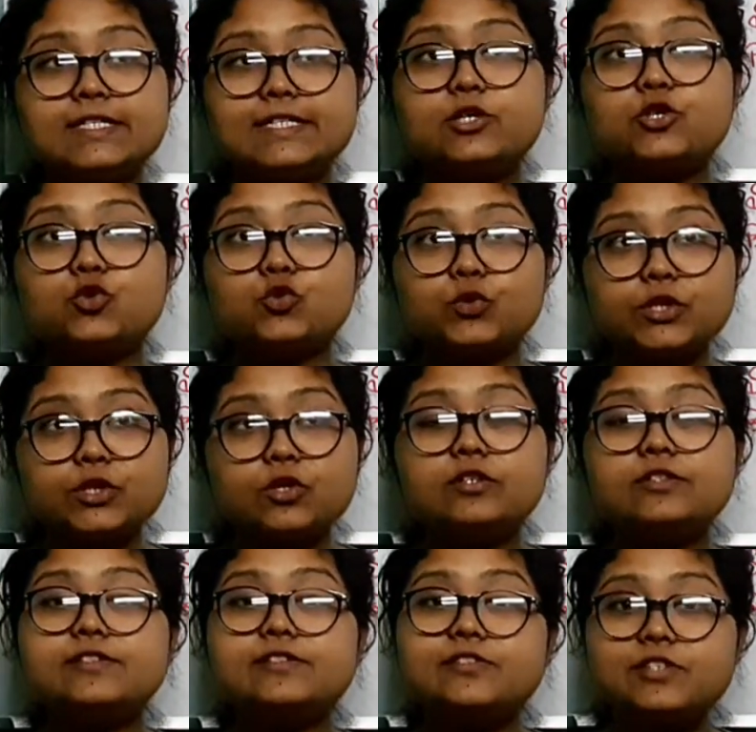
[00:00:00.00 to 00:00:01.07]
যে
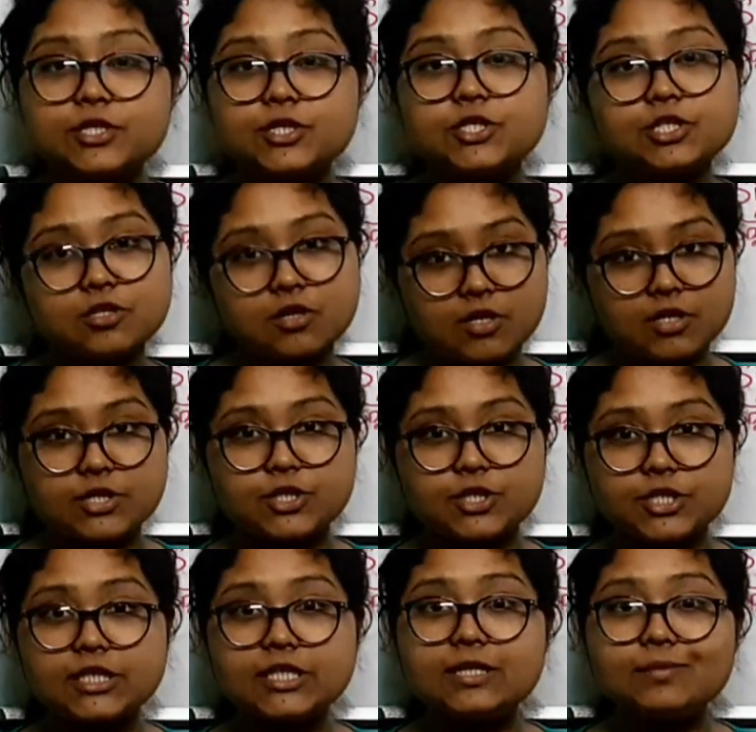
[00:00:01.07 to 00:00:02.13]
সৈকত সৃষ্টি করে
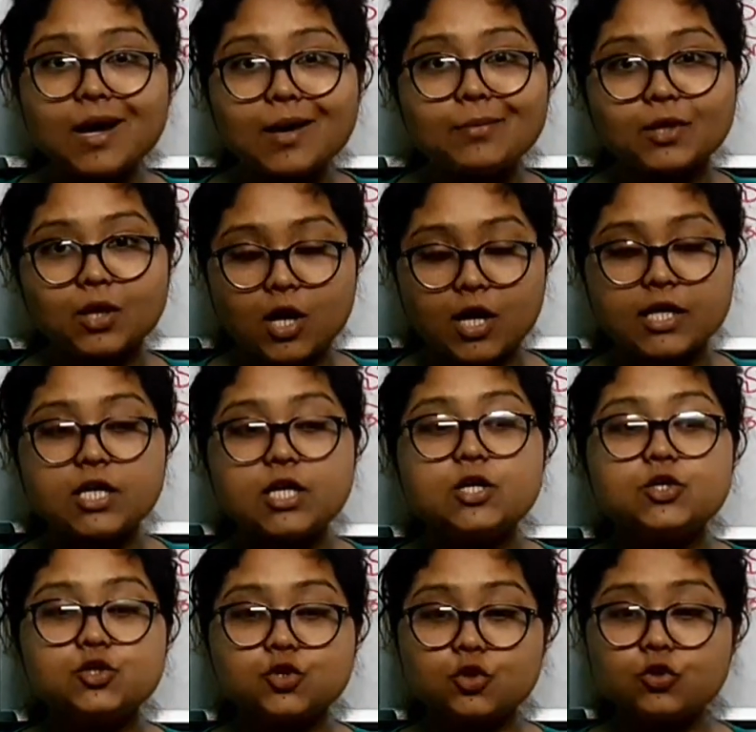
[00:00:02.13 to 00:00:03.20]
সেটা কিভাবে হয়
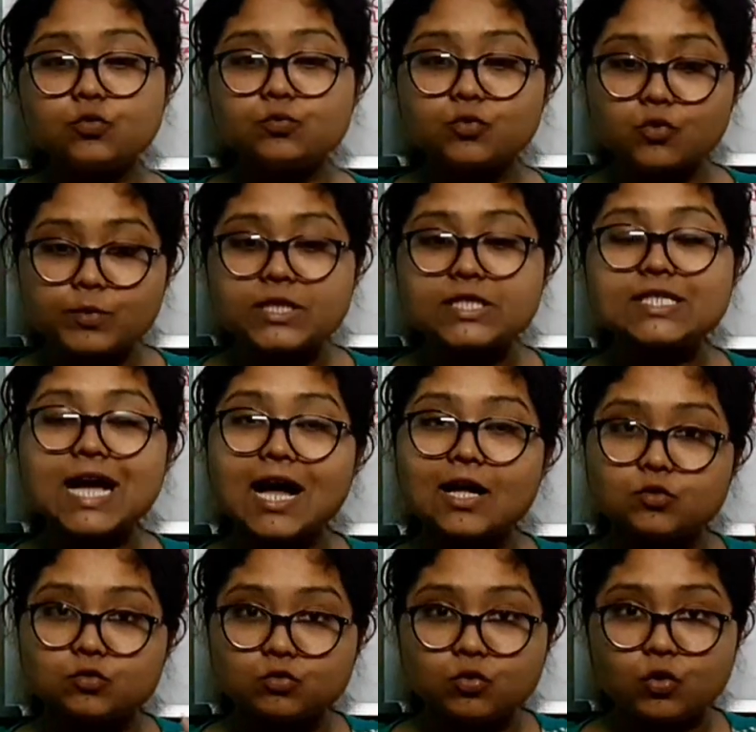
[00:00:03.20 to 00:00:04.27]
যখন ভূমি
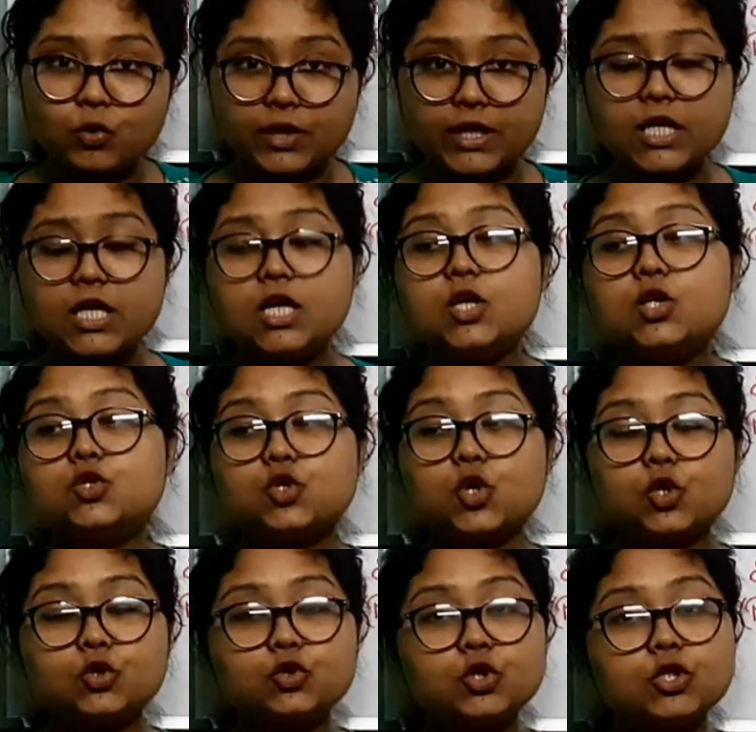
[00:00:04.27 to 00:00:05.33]
ঢালু হয়ে
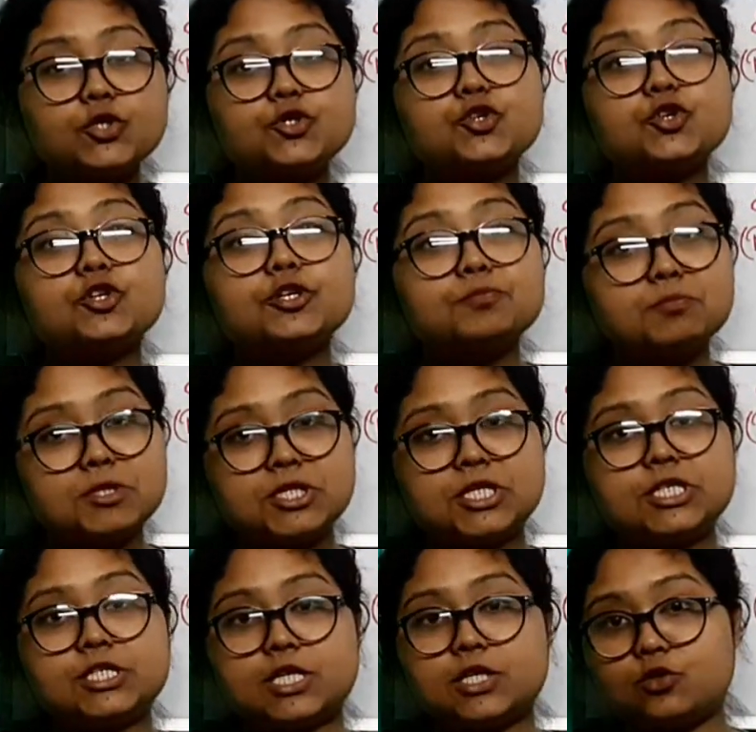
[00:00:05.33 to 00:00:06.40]
জলতলের সঙ্গে
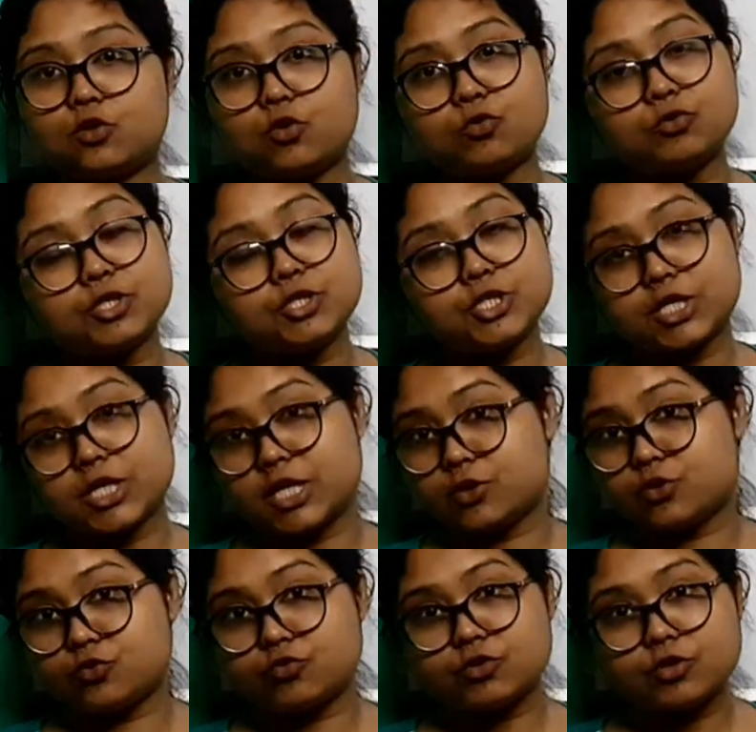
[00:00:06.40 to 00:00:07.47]
মিশে যায় তখনই
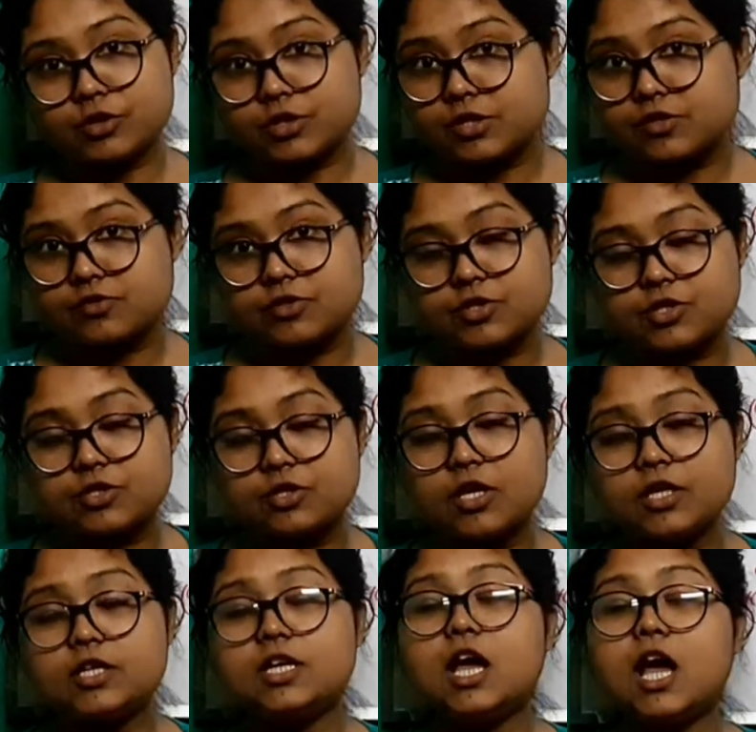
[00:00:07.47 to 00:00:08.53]
সেখানে সৈকতের সৃষ্টি
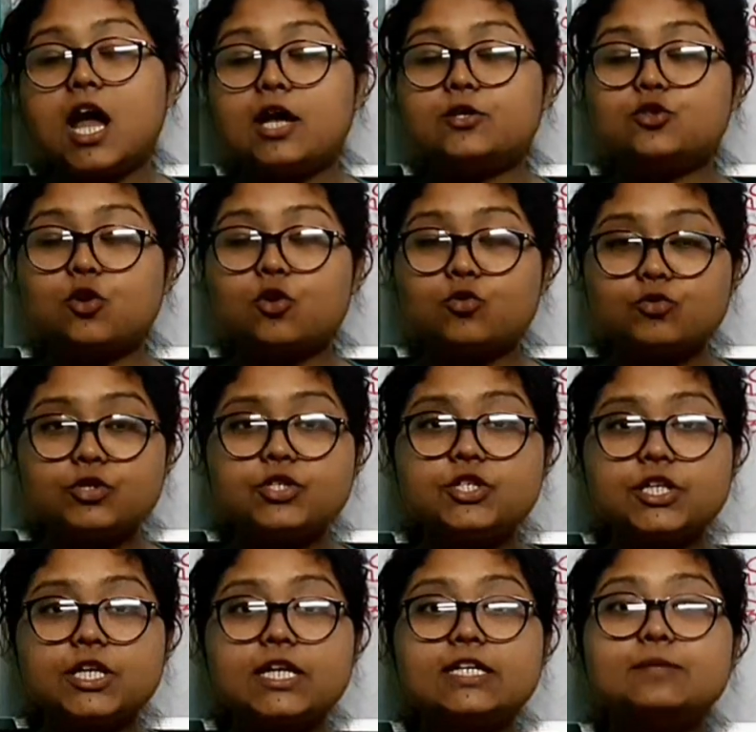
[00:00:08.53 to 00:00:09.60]
হয় আর যখনই
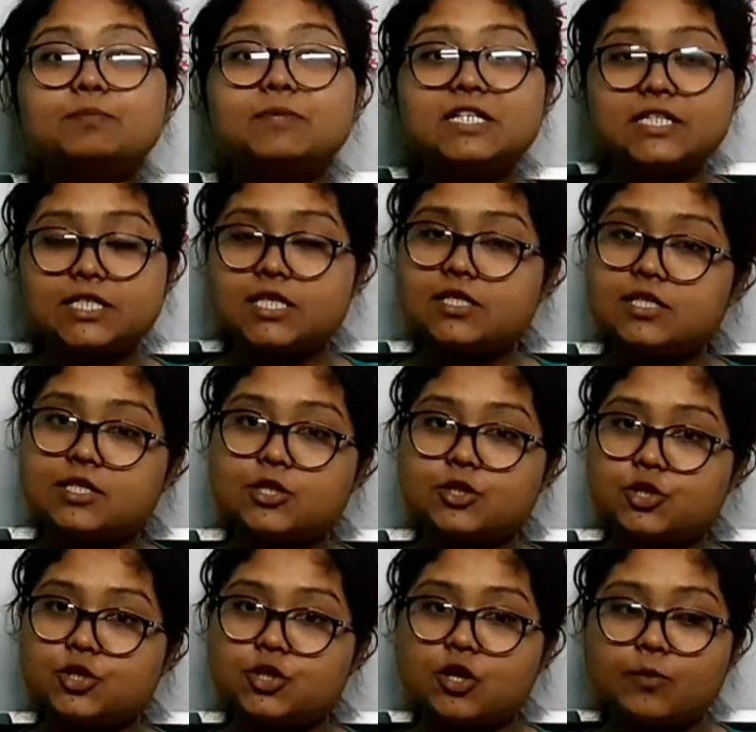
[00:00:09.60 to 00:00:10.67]
সেখানে বিচের
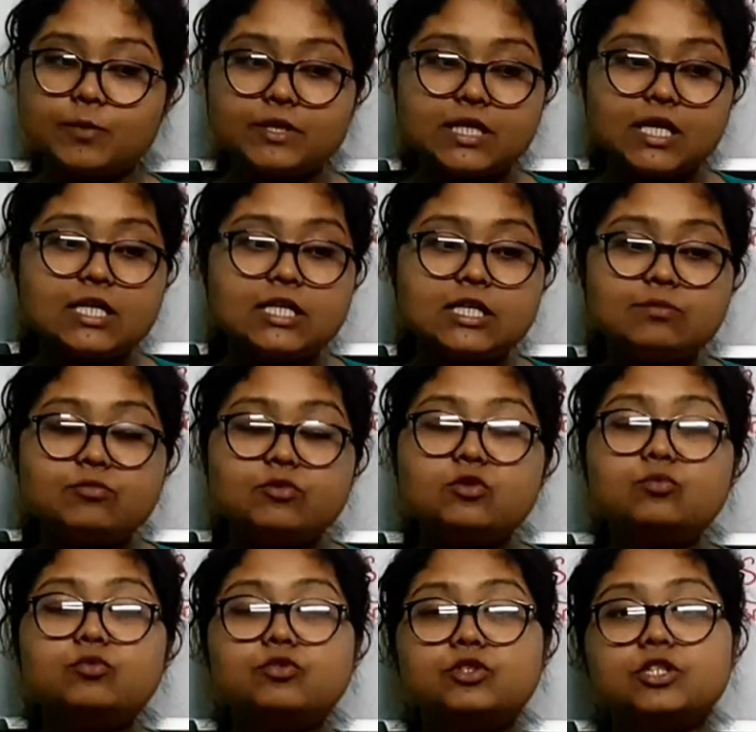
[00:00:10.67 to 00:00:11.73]
সৃষ্টি হবে তার
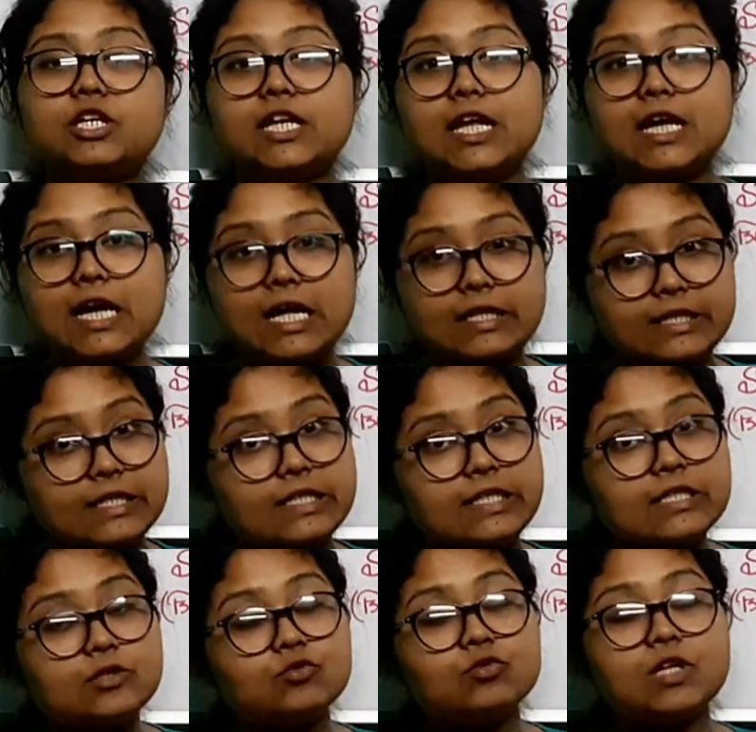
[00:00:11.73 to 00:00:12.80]
নিম্নবর্তী এলাকাতেই
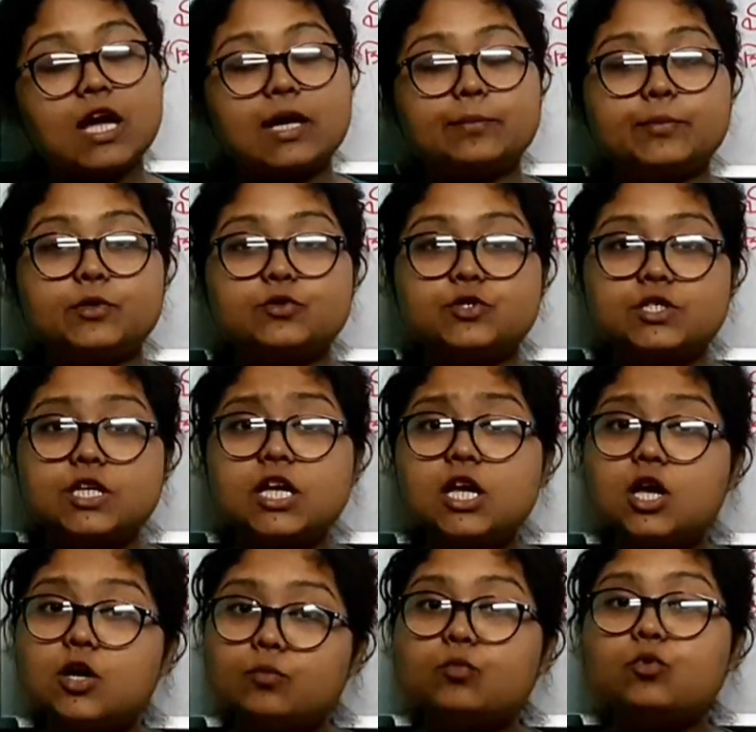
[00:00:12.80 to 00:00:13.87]
কিন্তু থাকবে হচ্ছে
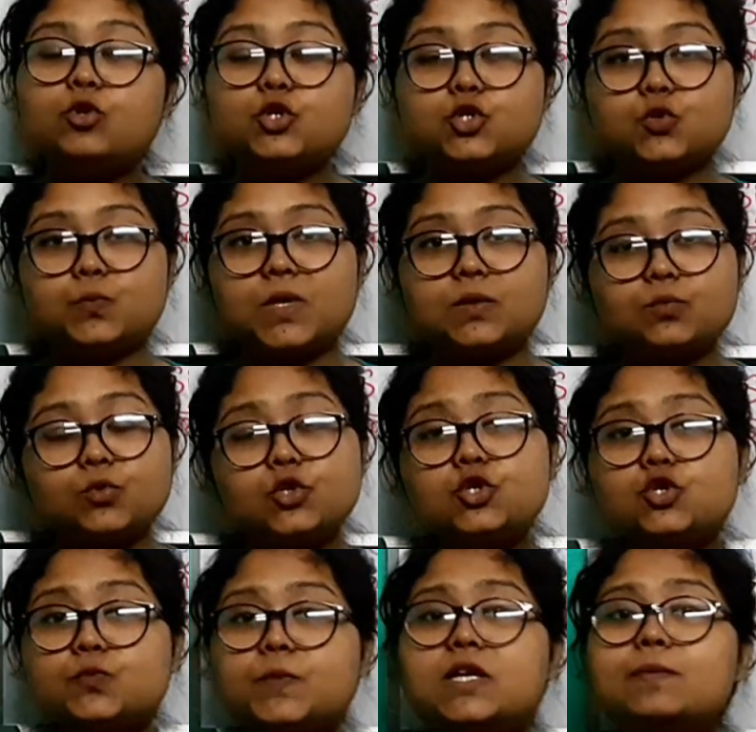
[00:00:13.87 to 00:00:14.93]
মহিষোপান
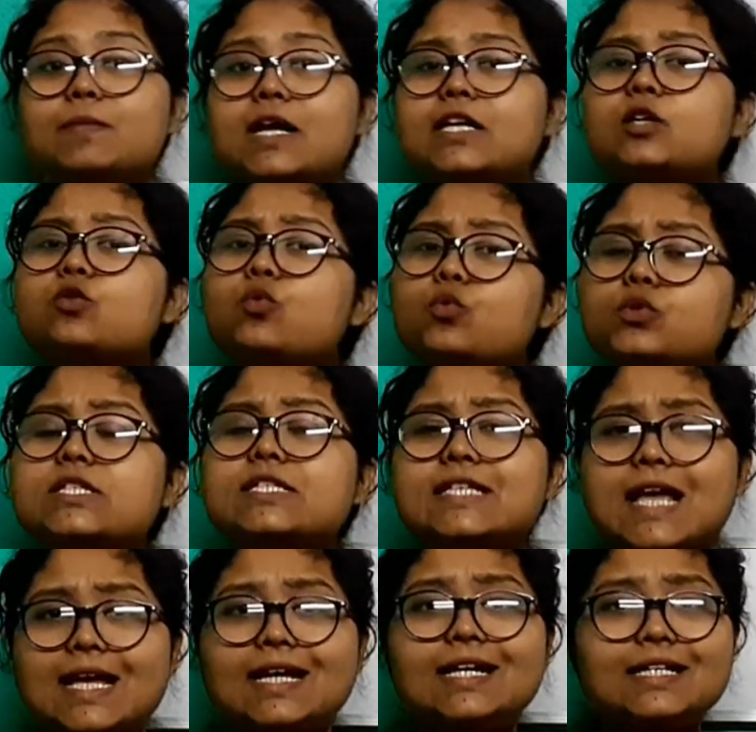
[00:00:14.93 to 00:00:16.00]
মহিষোপান মানে কোন
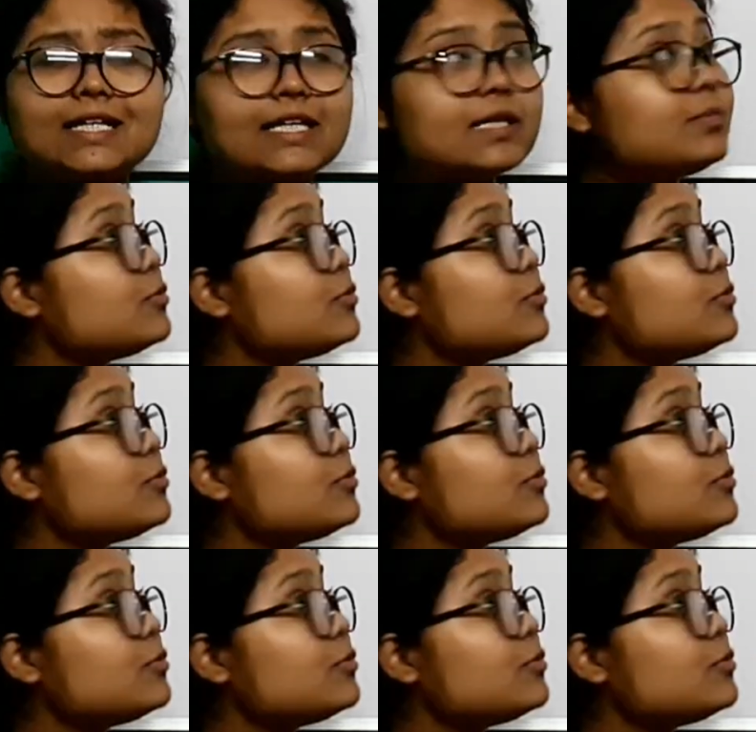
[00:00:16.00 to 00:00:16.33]
জায়গাটাকে